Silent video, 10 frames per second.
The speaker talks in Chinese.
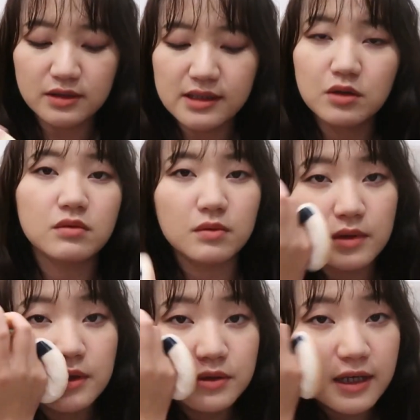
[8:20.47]
到现在用
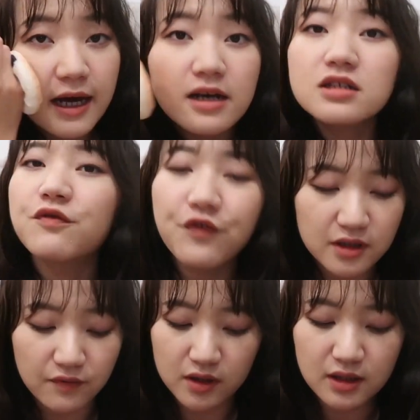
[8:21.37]
我也还是
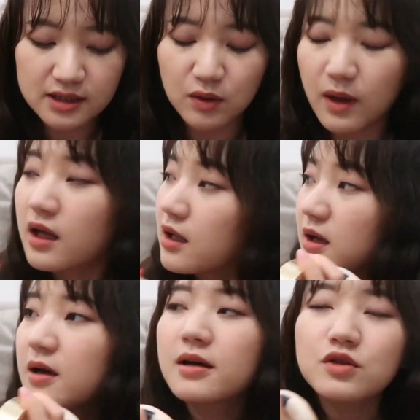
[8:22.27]
非常非常的喜欢，
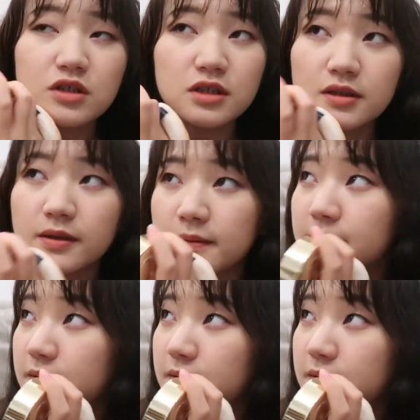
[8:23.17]
就是。